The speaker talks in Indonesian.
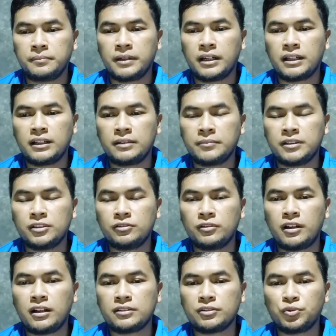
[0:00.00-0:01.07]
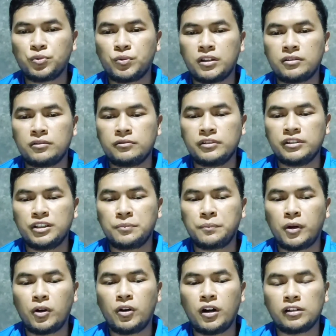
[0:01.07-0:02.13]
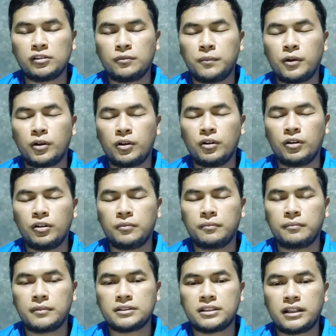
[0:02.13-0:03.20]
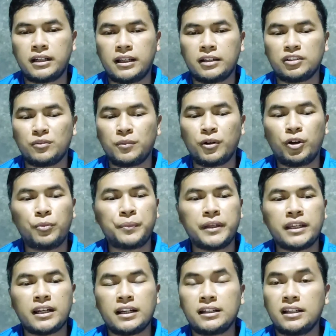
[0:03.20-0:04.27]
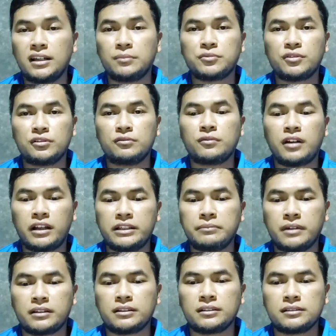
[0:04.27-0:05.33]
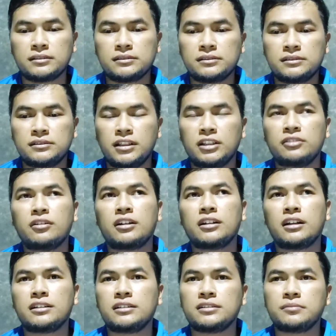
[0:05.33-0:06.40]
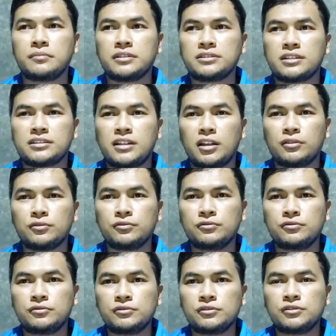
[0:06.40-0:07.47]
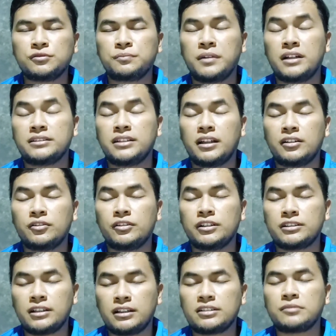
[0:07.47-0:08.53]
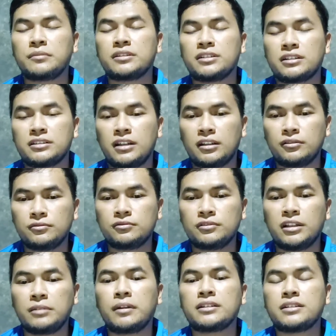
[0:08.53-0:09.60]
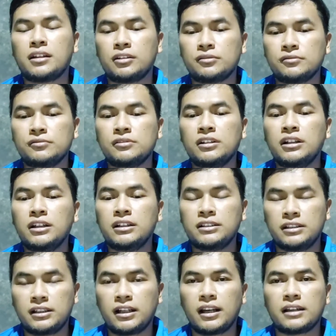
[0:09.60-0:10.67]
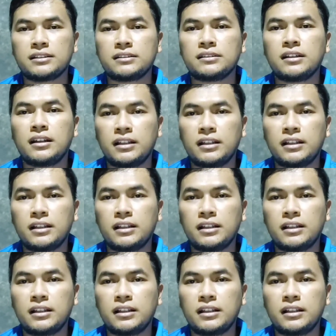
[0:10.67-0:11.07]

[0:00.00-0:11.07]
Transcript: menentukan suatu ide pokok atau pokok masalah atau pokok pikiran dalam suatu kalimat yaitu ada di semester 1 Bahasa Indonesia semester 1 tema 1 di kelas